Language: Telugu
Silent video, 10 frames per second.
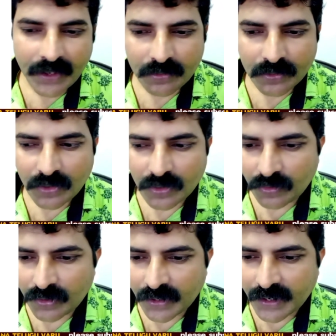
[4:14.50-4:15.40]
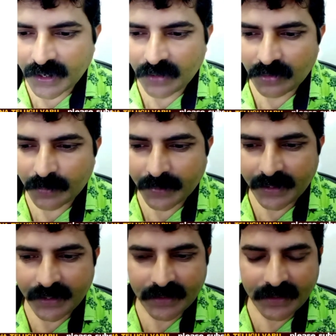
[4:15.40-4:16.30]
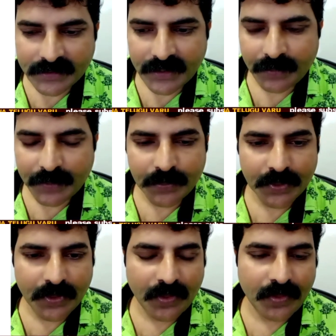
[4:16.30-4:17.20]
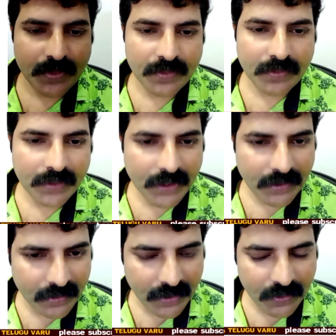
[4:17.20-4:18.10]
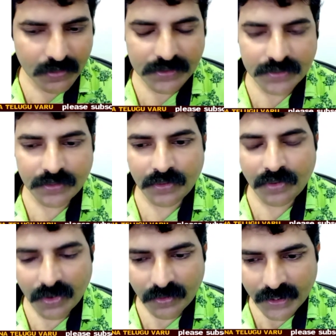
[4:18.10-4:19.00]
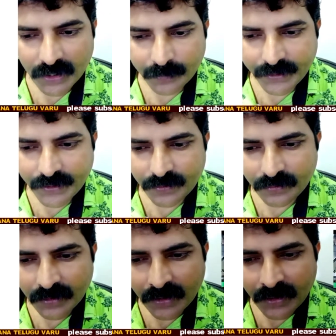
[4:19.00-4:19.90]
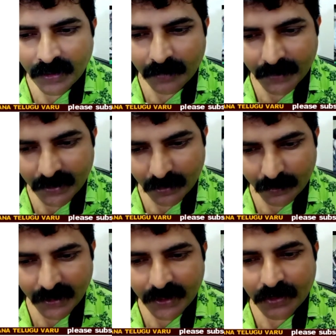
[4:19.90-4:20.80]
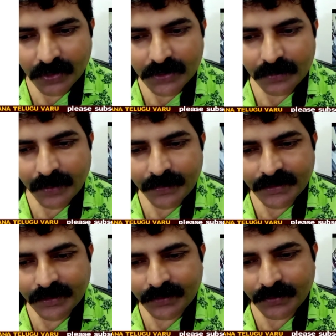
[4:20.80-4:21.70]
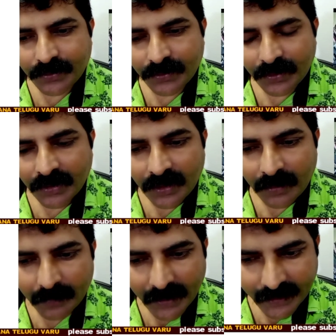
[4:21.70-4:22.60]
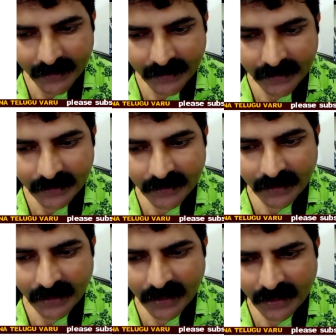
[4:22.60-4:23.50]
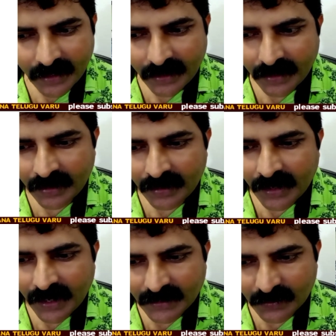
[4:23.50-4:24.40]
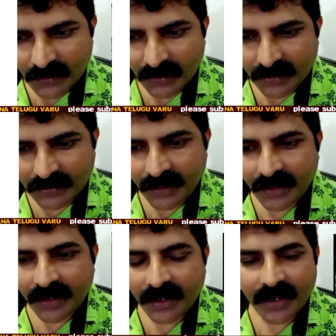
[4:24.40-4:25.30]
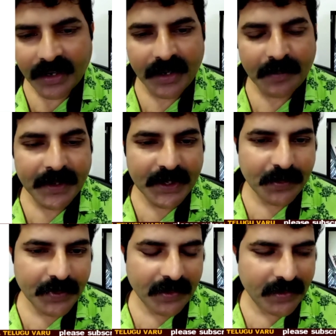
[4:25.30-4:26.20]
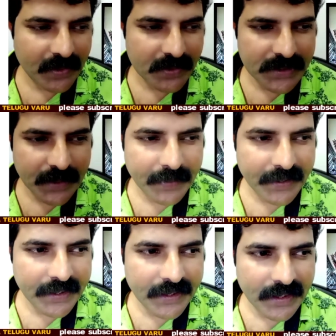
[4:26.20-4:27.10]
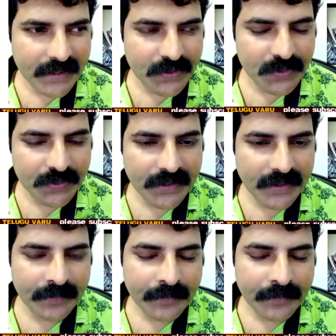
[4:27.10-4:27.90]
ఎవరి తోటలో ఉన్న కాయలు కూడా మనం ఏదన్నా సరే మనం ముట్టుకోకూడదు ఇక్కడ ఉన్న రూల్స్ కానూన్ అలా పెట్టాడు మరి దుబాయ్లో ఈరోజు మా మిసెస్ మార్కెట్కి వెళ్తే అక్కడ అతను సొంత సైకిల్ లాగా పట్టుకుపోయాడు అనమాట కొంచెం అటు ఇటు ఇలా చూసి